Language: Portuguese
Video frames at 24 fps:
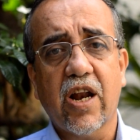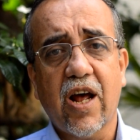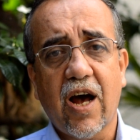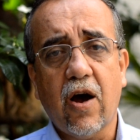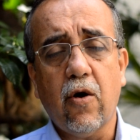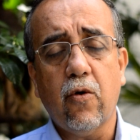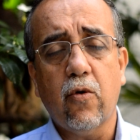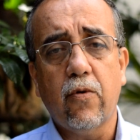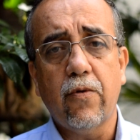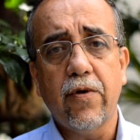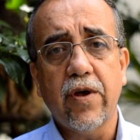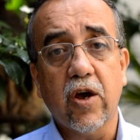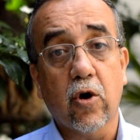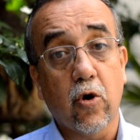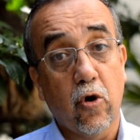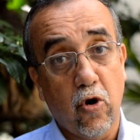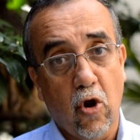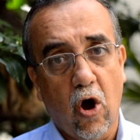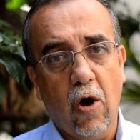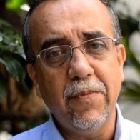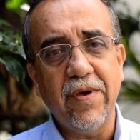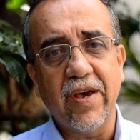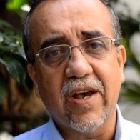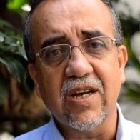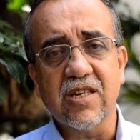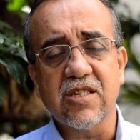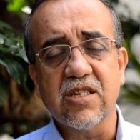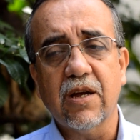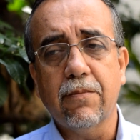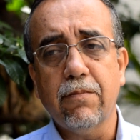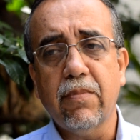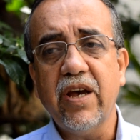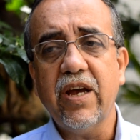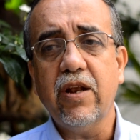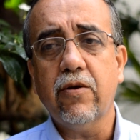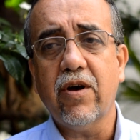em geral,
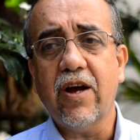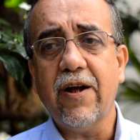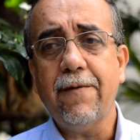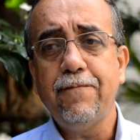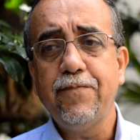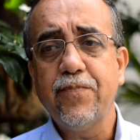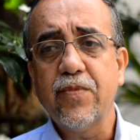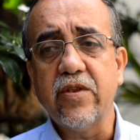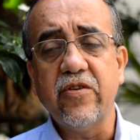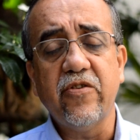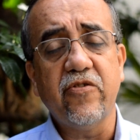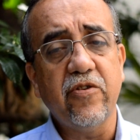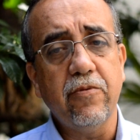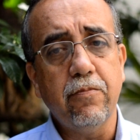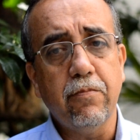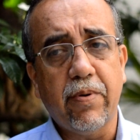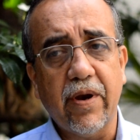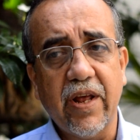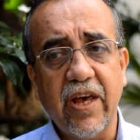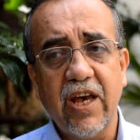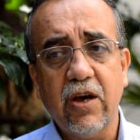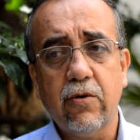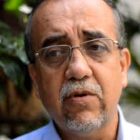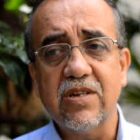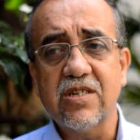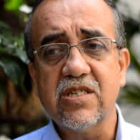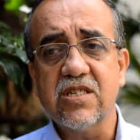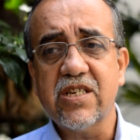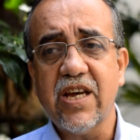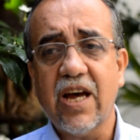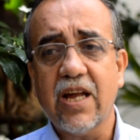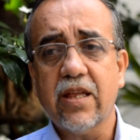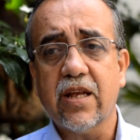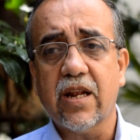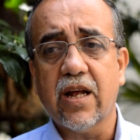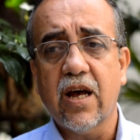econômicas também, não é?
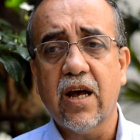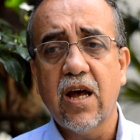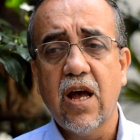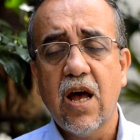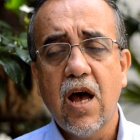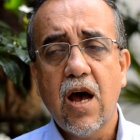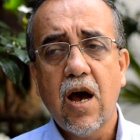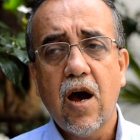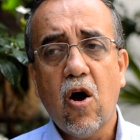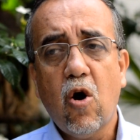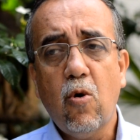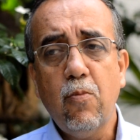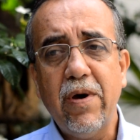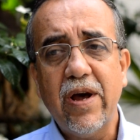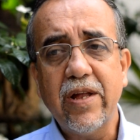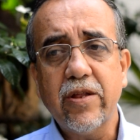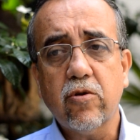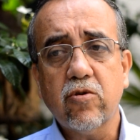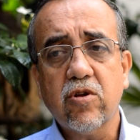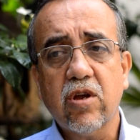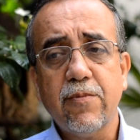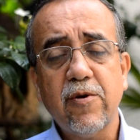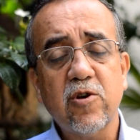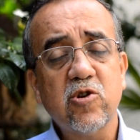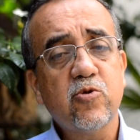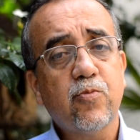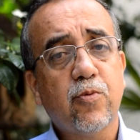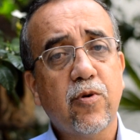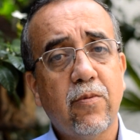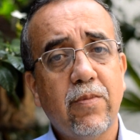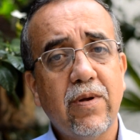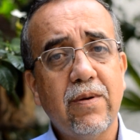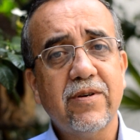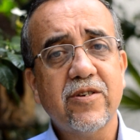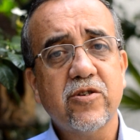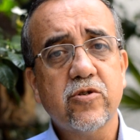Desemprego, etc., aumentam também
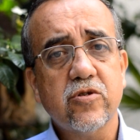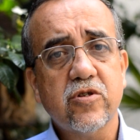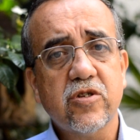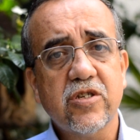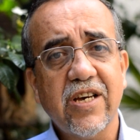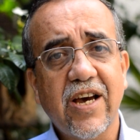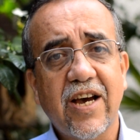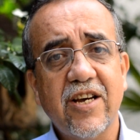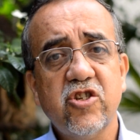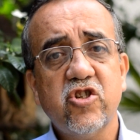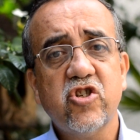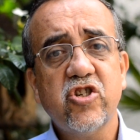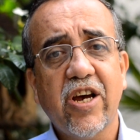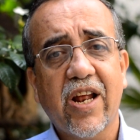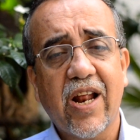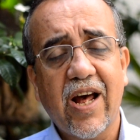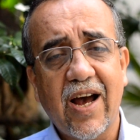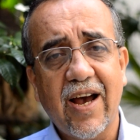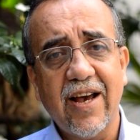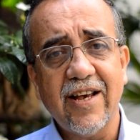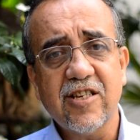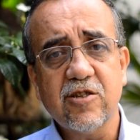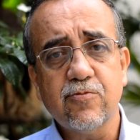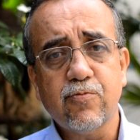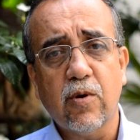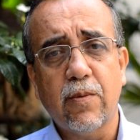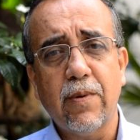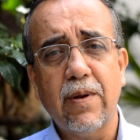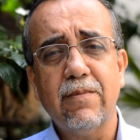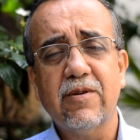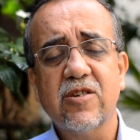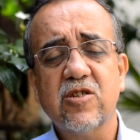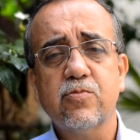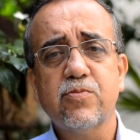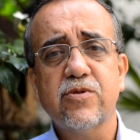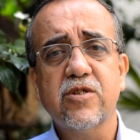os problemas sociais gerais,
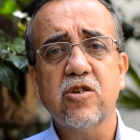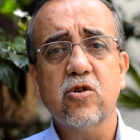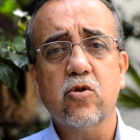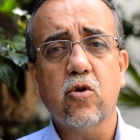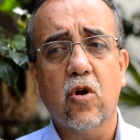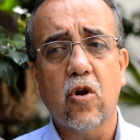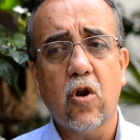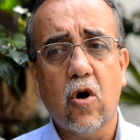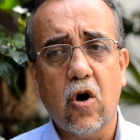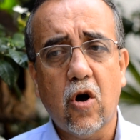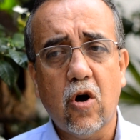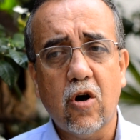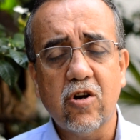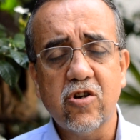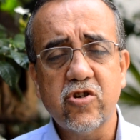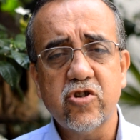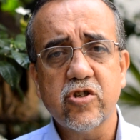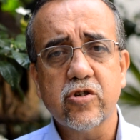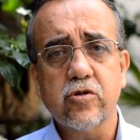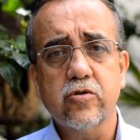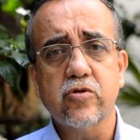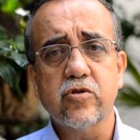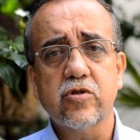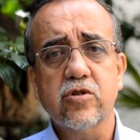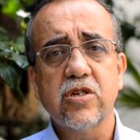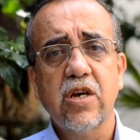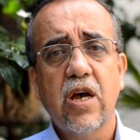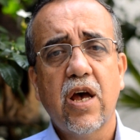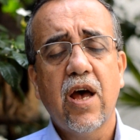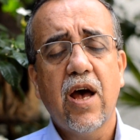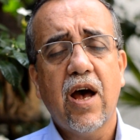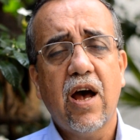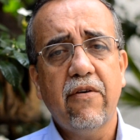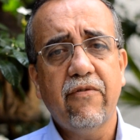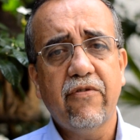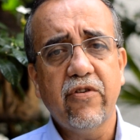problemas
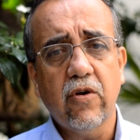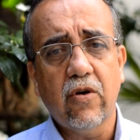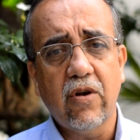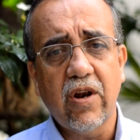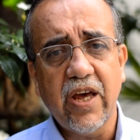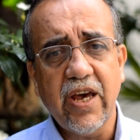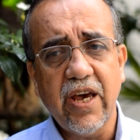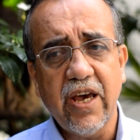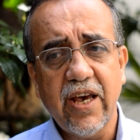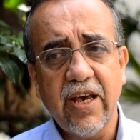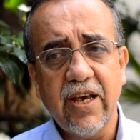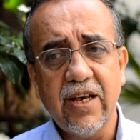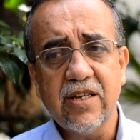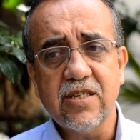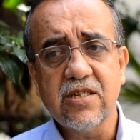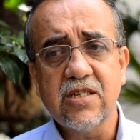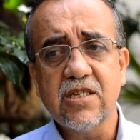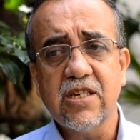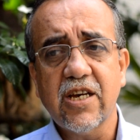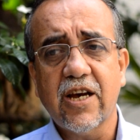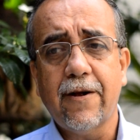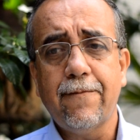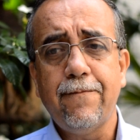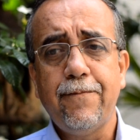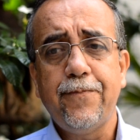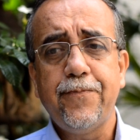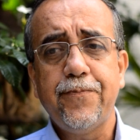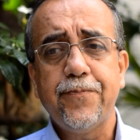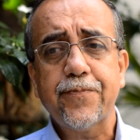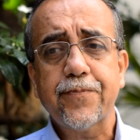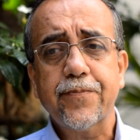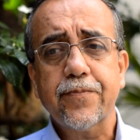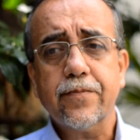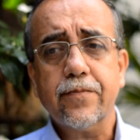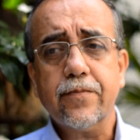psicológicos, a violência,